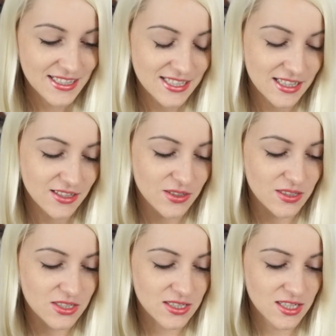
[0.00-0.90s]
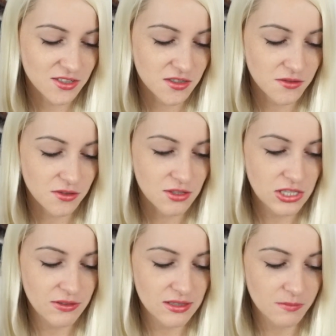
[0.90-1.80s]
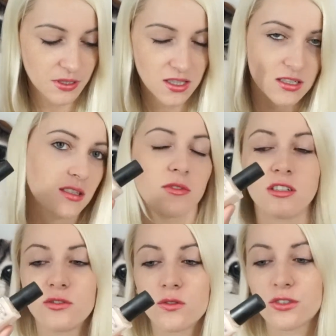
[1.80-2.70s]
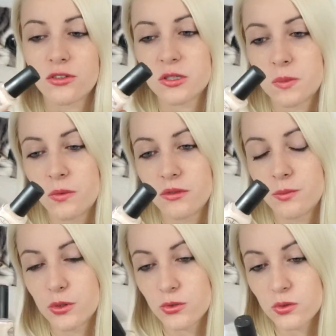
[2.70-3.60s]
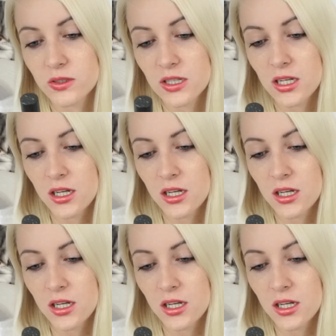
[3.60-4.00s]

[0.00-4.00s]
Cena to jest 16,99 za 15 ml i to jest pełny produkt.